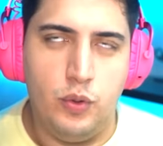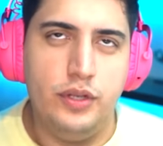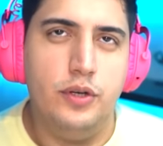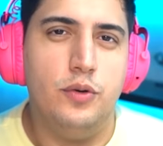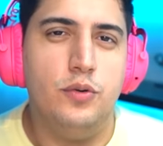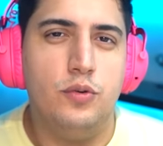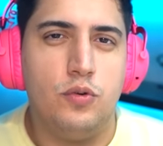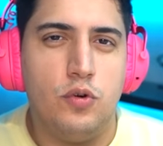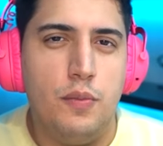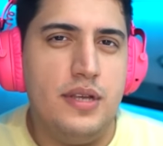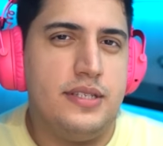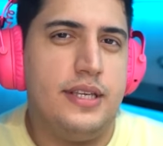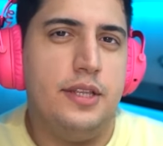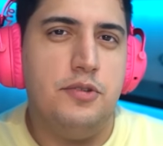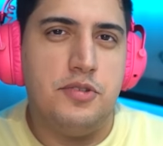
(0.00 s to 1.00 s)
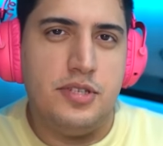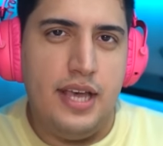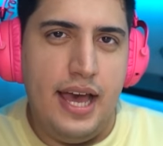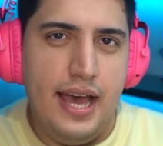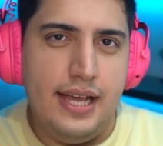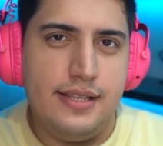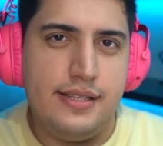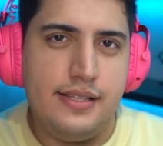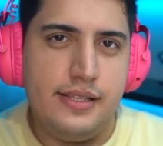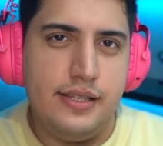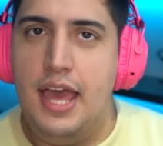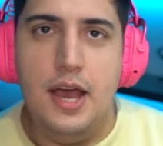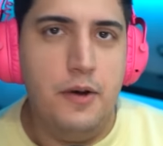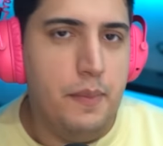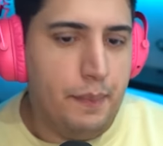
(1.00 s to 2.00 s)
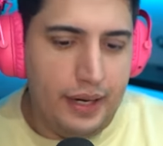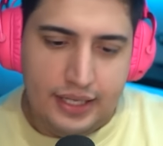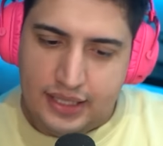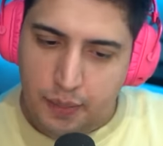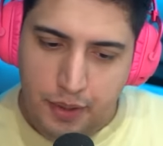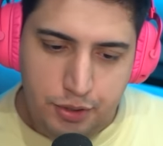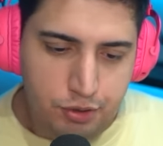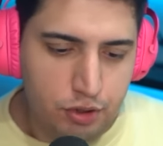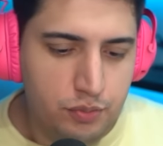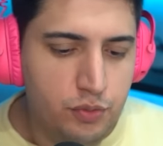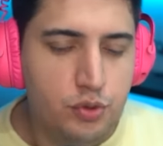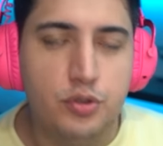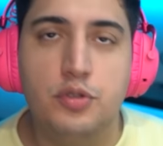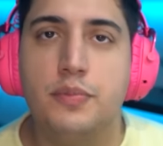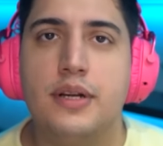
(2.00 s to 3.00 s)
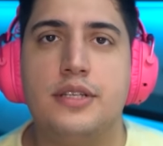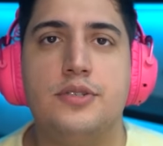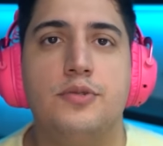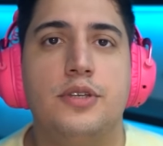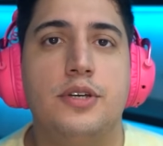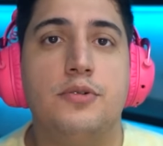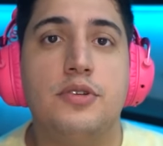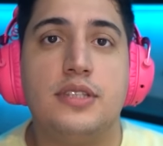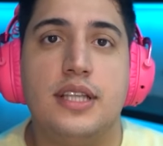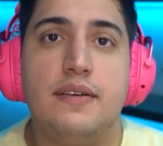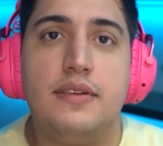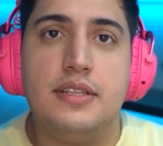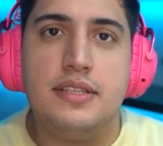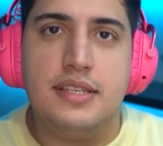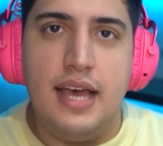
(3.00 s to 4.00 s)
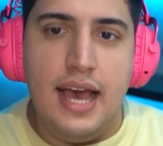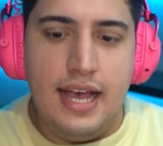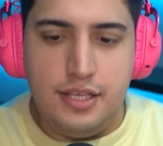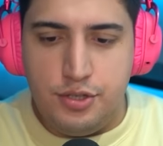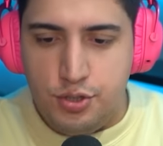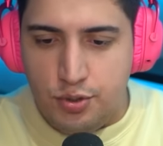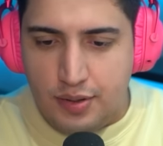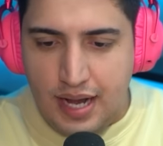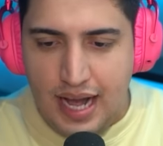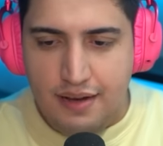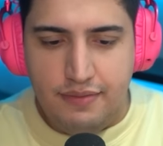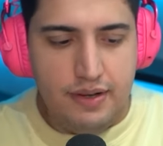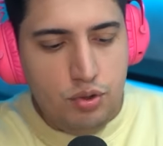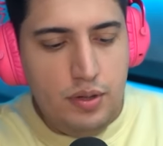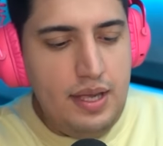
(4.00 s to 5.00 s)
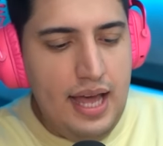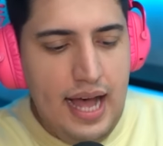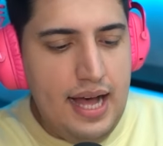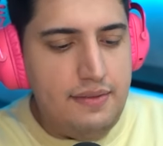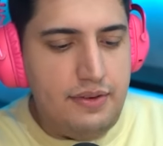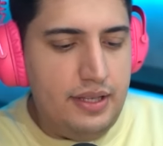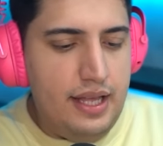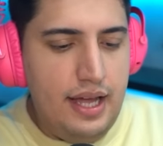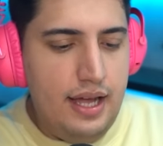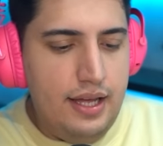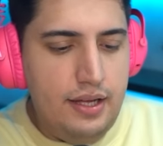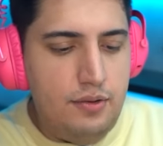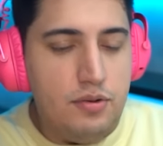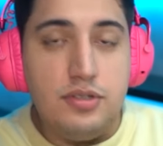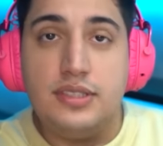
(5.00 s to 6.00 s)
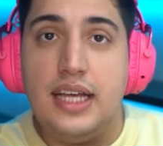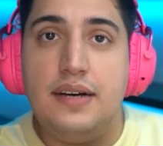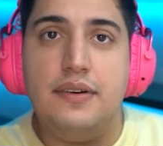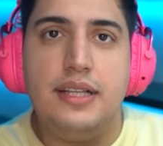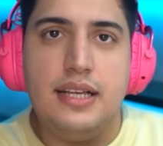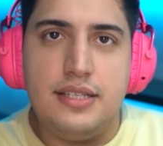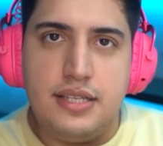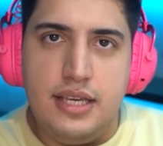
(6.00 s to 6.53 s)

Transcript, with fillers: quando eu comecei no CS, eu e praticamente todo mundo no Brasil que gostava de CS, jogava, sonhava, né, e gostava das